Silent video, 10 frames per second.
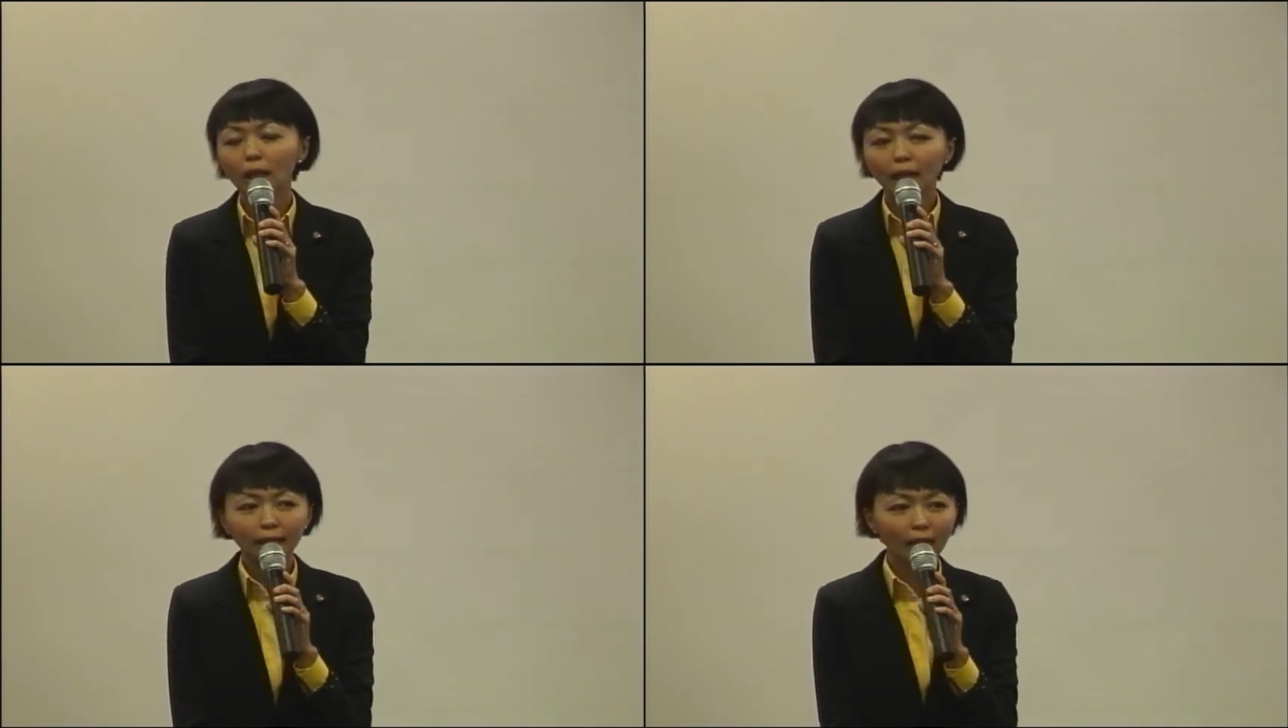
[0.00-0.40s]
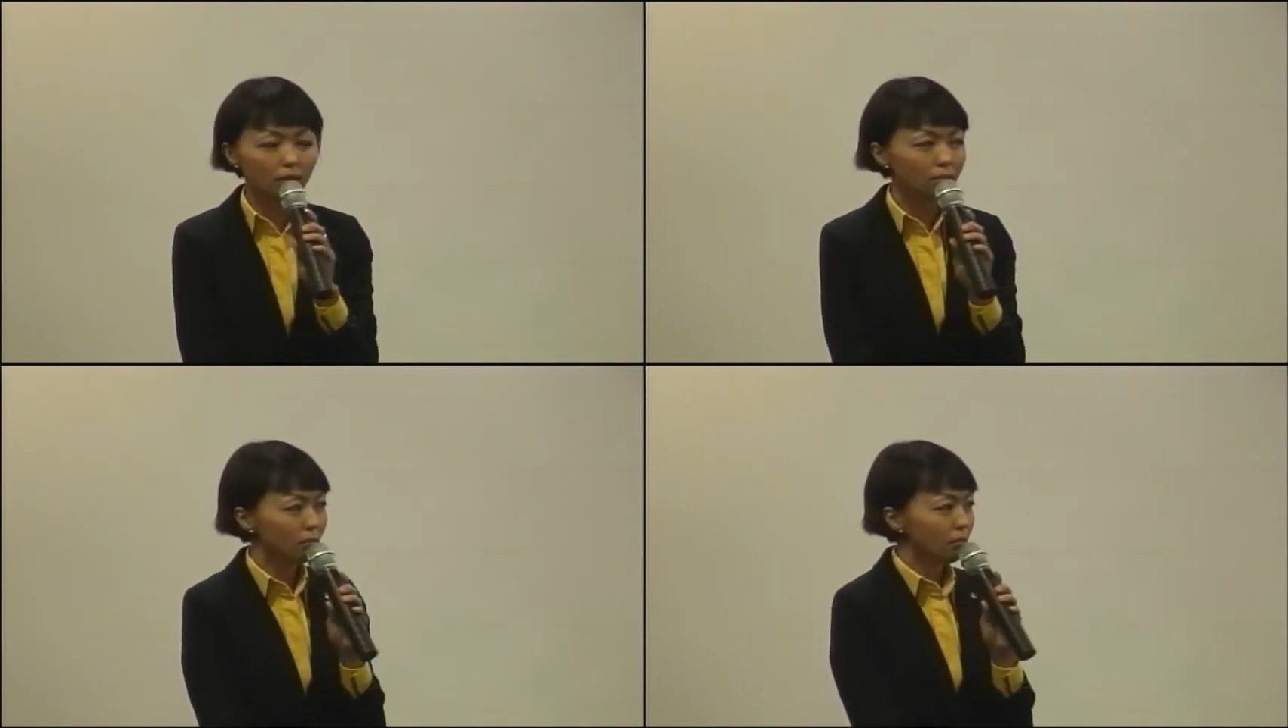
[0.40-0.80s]
但
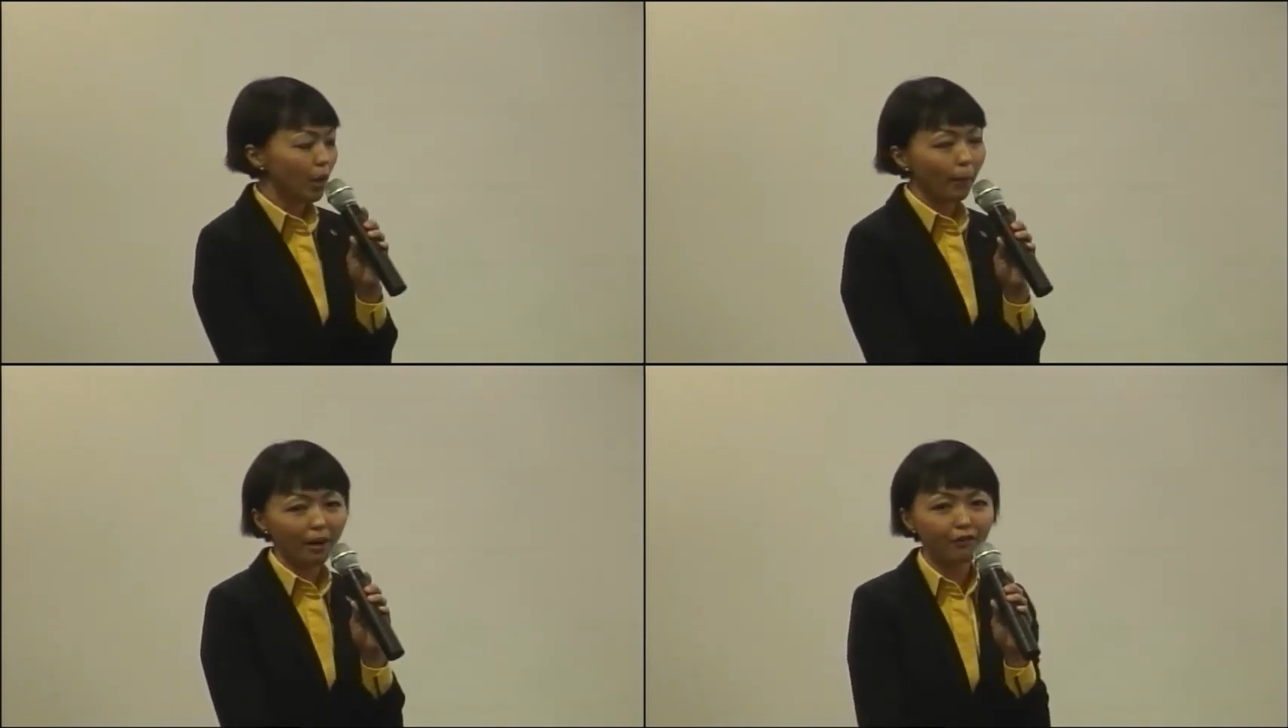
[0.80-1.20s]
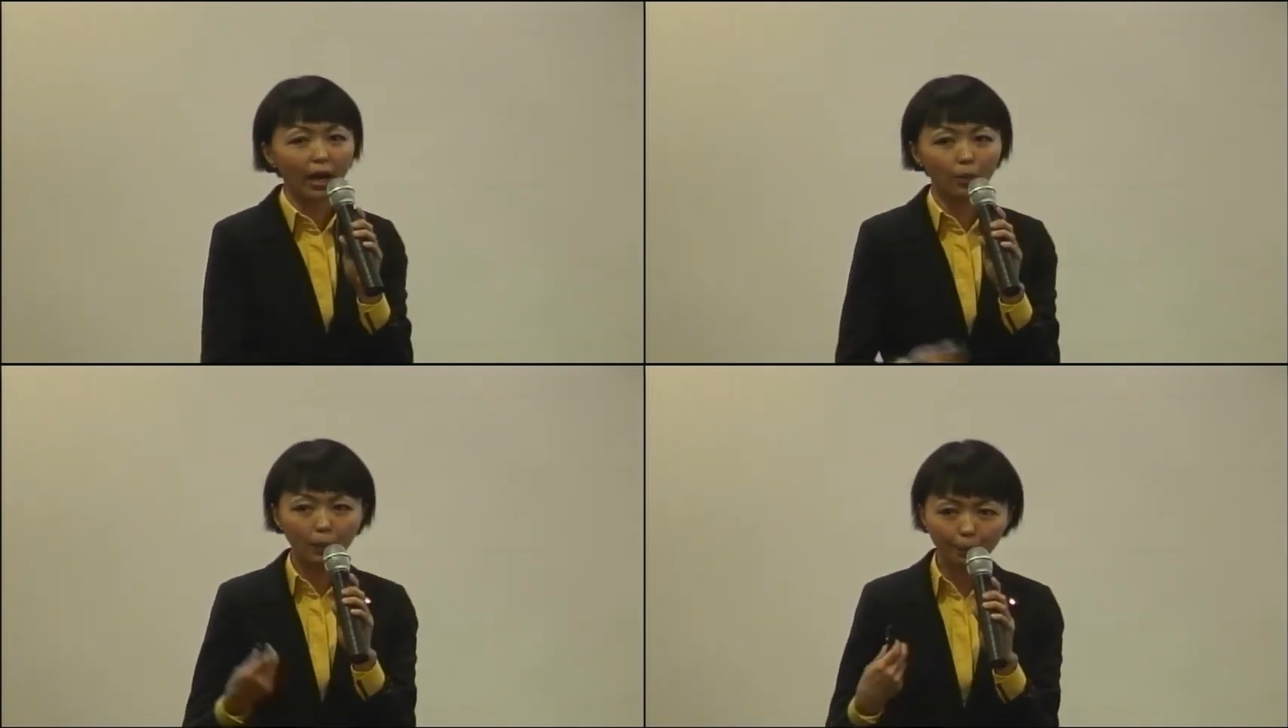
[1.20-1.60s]
没有办法，
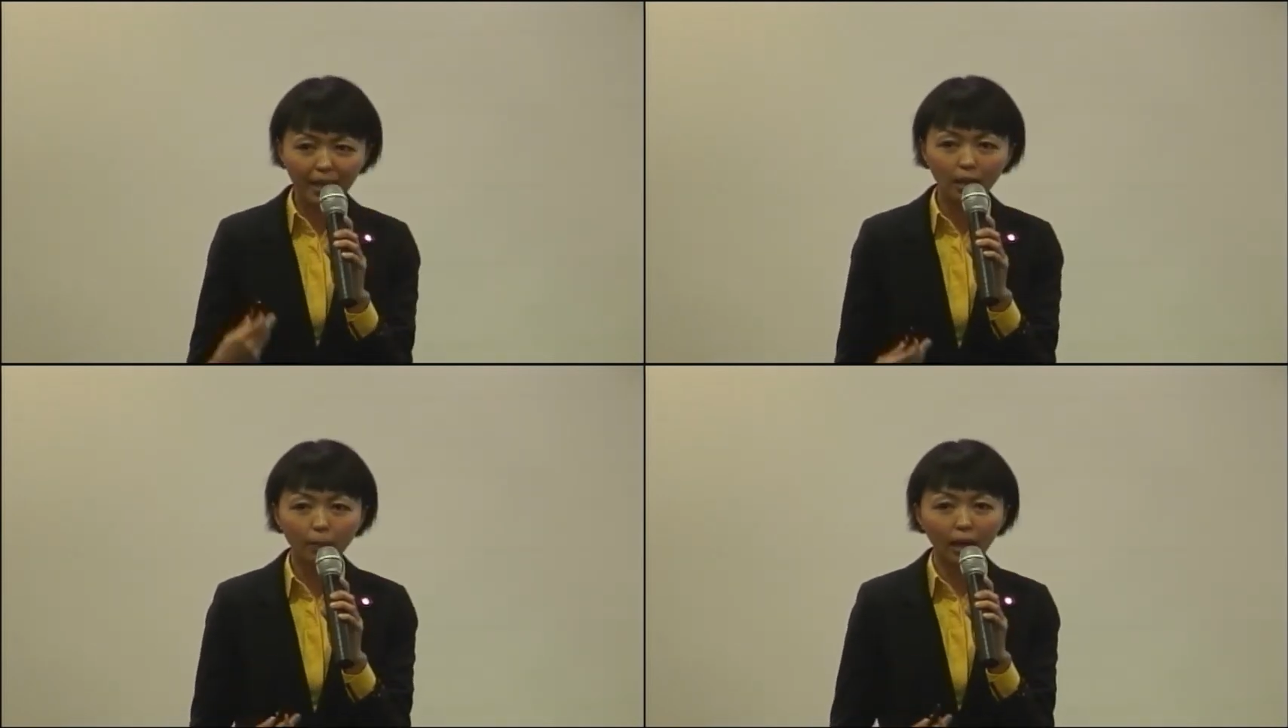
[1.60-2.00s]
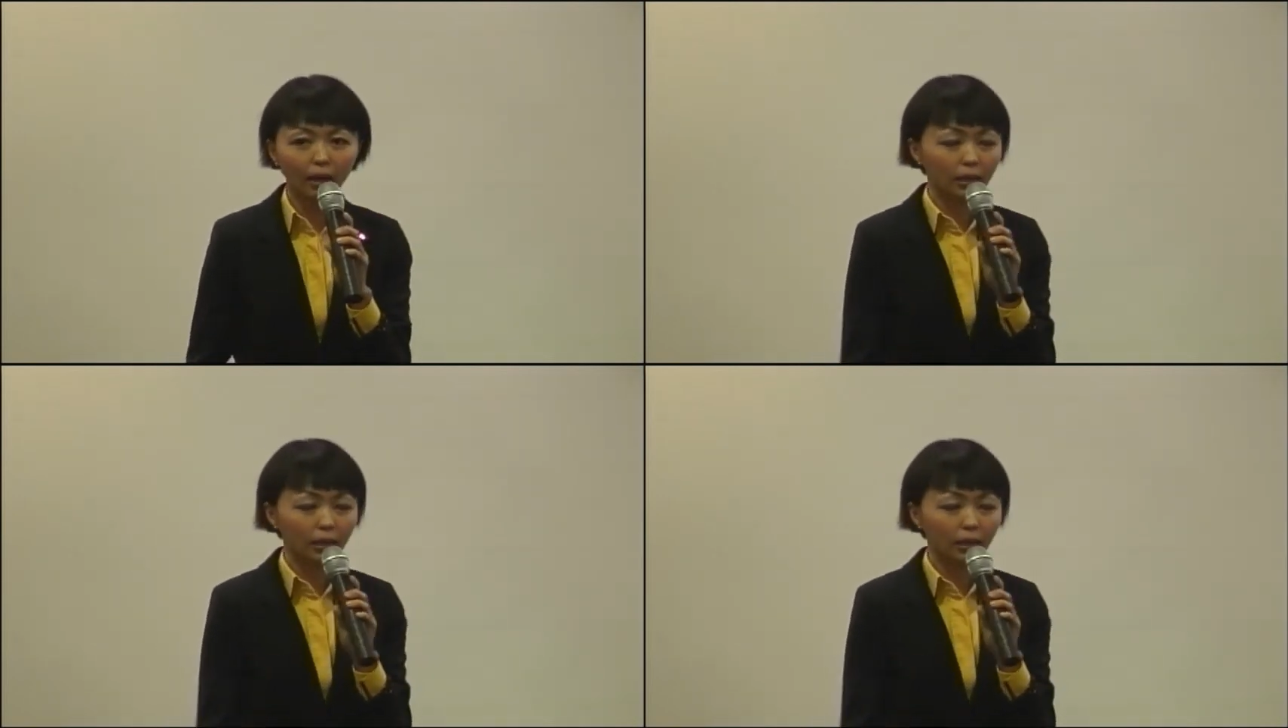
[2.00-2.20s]
因为病了嘛，